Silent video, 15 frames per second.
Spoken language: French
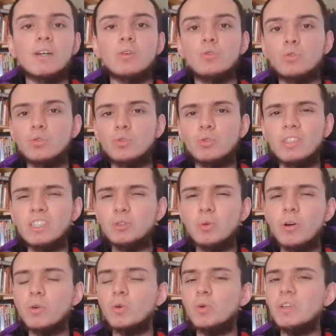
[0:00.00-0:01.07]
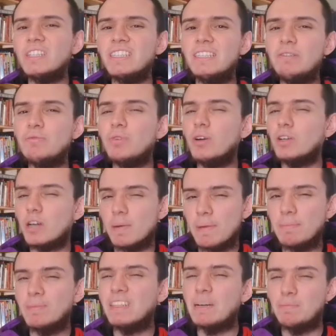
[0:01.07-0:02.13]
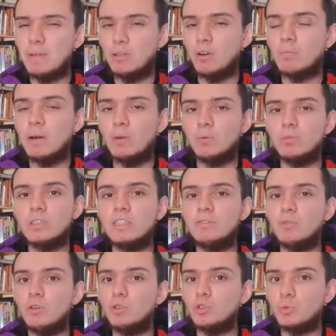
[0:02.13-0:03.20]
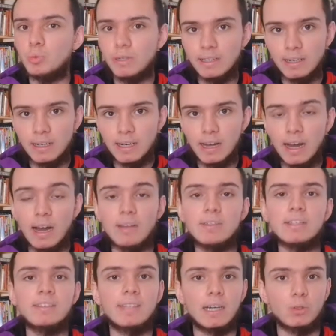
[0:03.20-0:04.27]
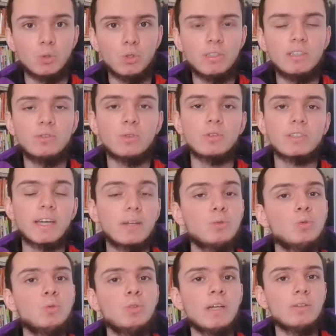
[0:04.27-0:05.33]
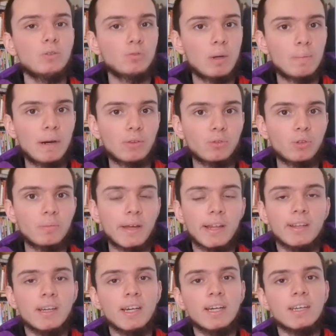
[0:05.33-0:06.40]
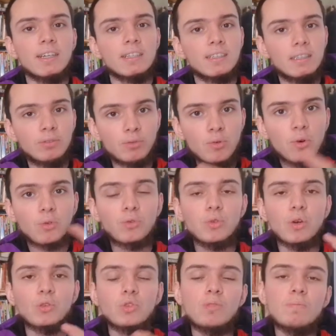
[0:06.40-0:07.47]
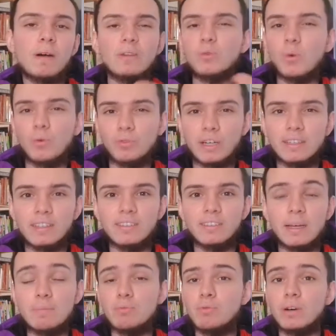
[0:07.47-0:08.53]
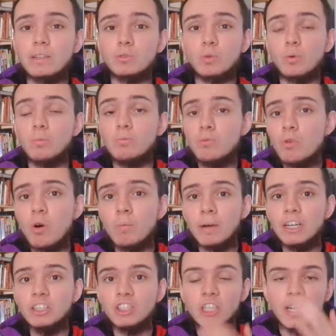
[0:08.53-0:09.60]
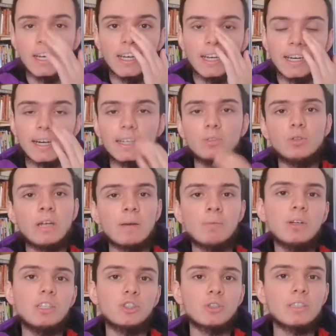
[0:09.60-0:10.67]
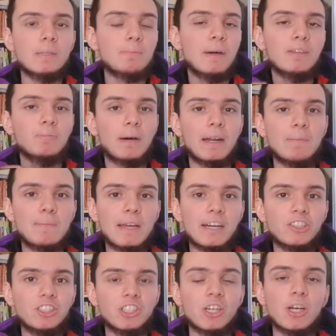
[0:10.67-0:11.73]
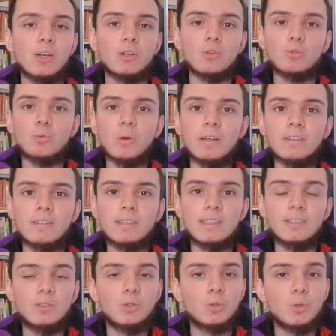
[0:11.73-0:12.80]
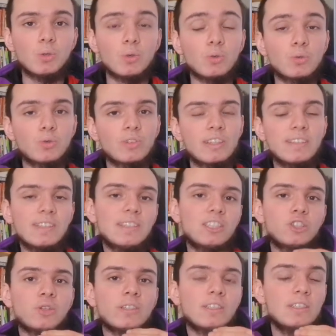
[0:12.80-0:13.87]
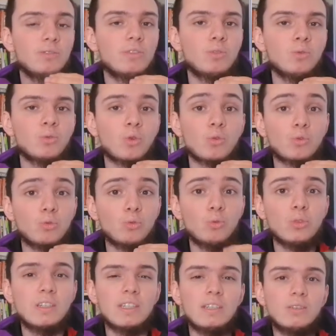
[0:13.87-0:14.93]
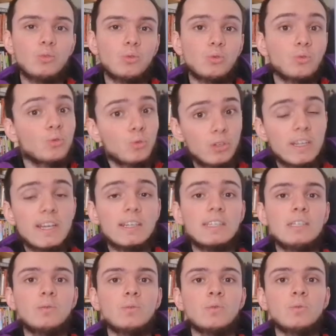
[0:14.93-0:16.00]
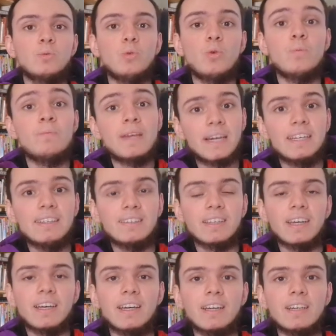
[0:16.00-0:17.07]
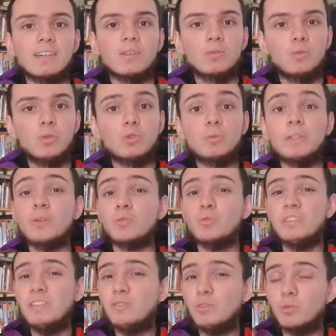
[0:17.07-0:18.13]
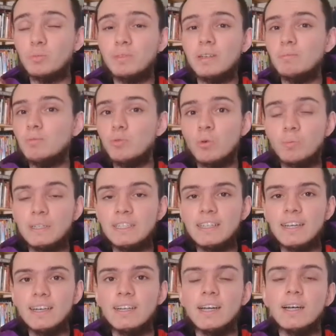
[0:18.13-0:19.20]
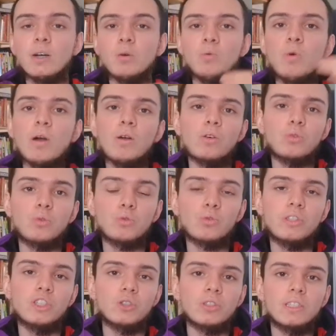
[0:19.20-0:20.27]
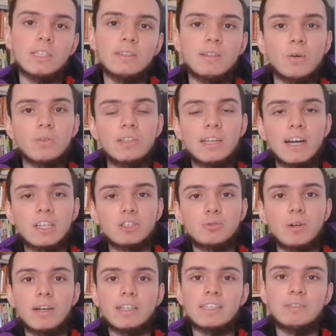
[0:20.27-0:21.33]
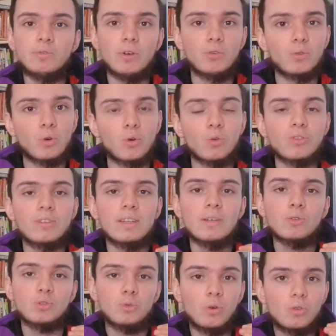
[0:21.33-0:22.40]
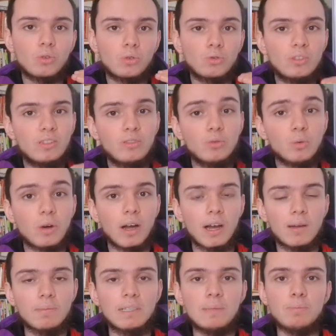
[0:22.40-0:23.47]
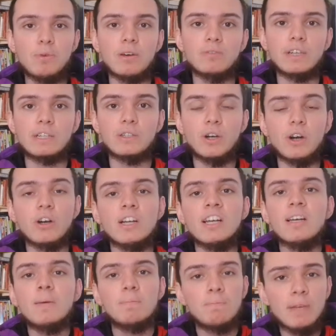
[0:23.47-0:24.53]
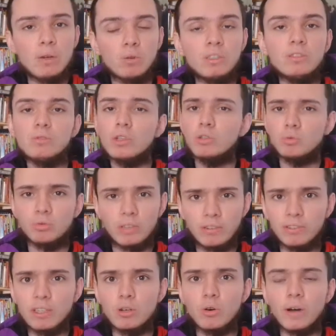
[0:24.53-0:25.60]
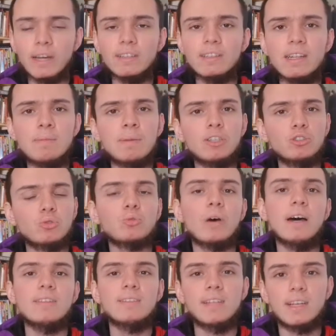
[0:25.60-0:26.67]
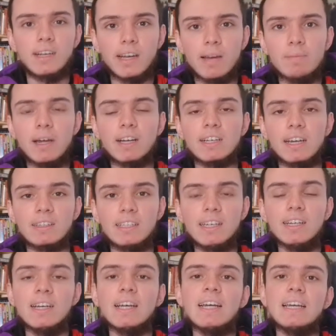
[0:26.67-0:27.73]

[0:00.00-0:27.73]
Ce sont des joueurs, eux, qui veulent quand même taper dans le ballon, qui veulent jouer avec sérieux, qui s'entraînent une à deux fois par semaine, qui font en sorte de ne pas trop faire d'excès pour être bons en match Régulièrement, les gens qui passent par la PH, soit c'est que c'était des gens des divisions d'en dessous qui se sont donnés et qui ont eu le mérite de jouer dans une division bien plus compliquée, ou alors ce sont des gens qui étaient en DH, voilà, qui veulent se relancer en jouant dans une division un petit peu inférieure, mais le niveau est tout à fait correct, les matchs sont assez agréables à regarder,